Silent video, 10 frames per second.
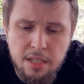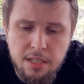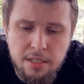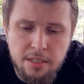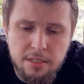
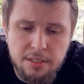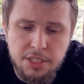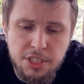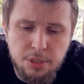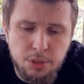А,
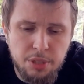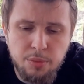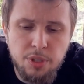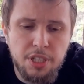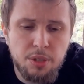сейчас очень
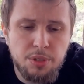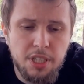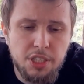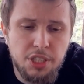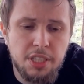многие
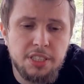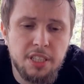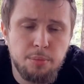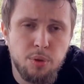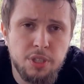люди
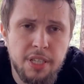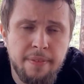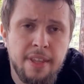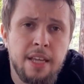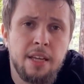лишились
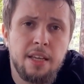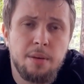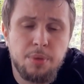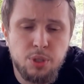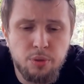работы.
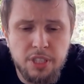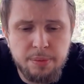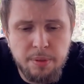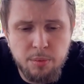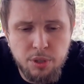Я прошу вас
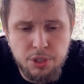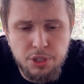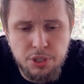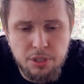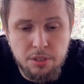
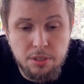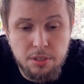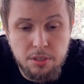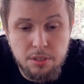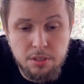помочь
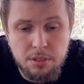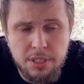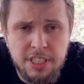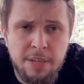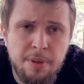
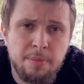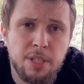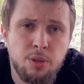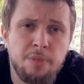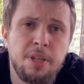э, семьям,
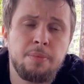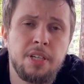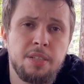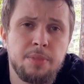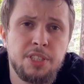которым
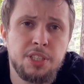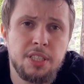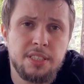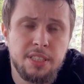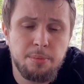необходимо
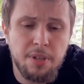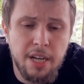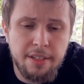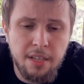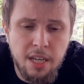сейчас
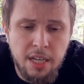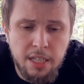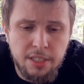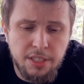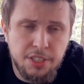собрать
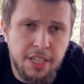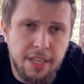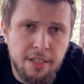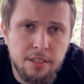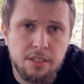
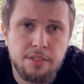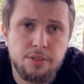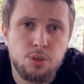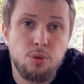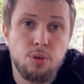детей э,
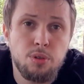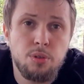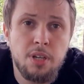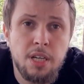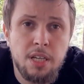в
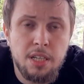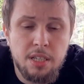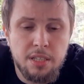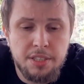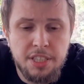школу,
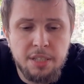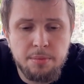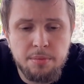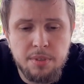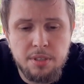а,
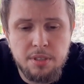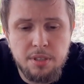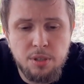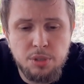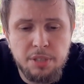тем
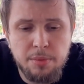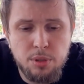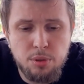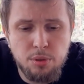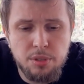а, людям,
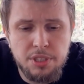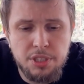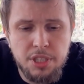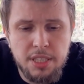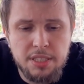кто
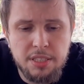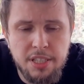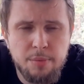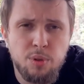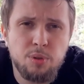сейчас
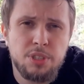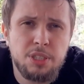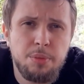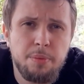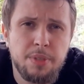не могут
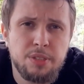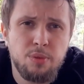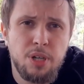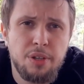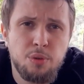себе
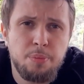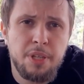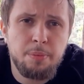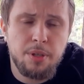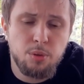позволить
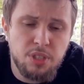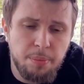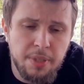купить продукты